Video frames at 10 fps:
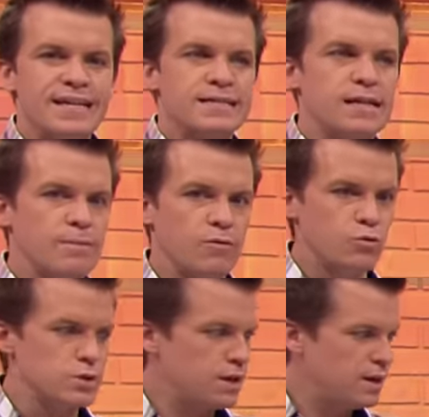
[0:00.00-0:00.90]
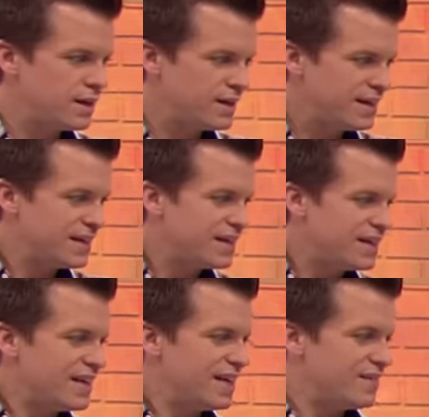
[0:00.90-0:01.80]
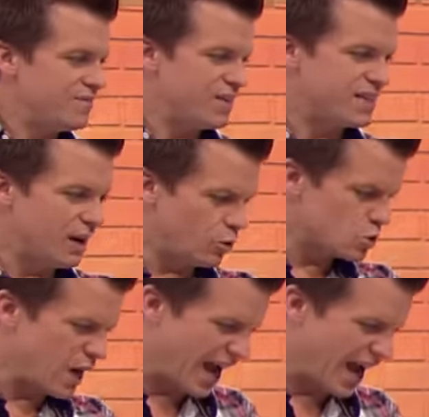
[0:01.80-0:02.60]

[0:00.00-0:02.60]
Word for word: Sag mal, Wusel, wird dir auch so